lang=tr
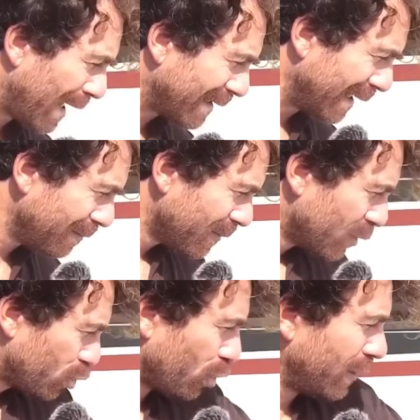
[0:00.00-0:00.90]
yerdeyim.
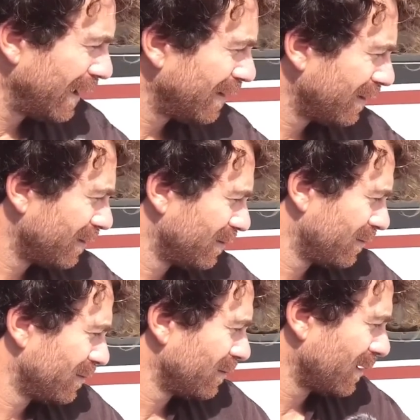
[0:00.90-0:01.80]
Şöyle
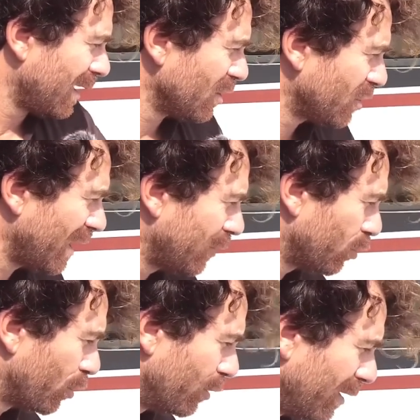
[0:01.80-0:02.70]
aşağıya
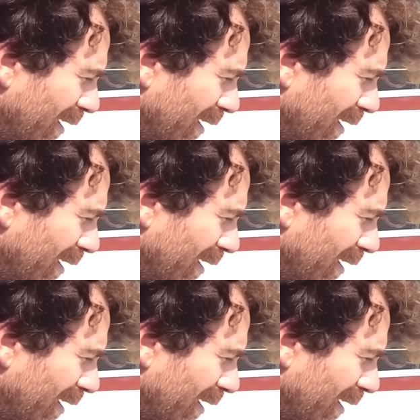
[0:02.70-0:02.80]
doğru